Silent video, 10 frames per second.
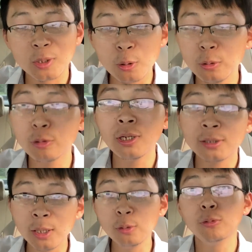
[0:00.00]
共军的
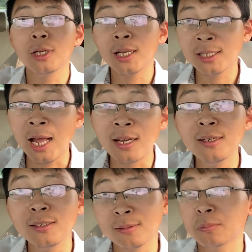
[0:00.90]
登陆的那坦
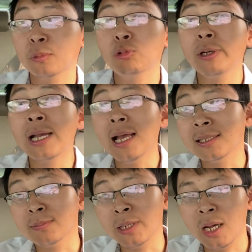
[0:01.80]
克对干，
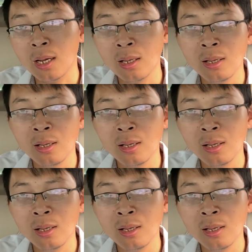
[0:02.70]
怎么样？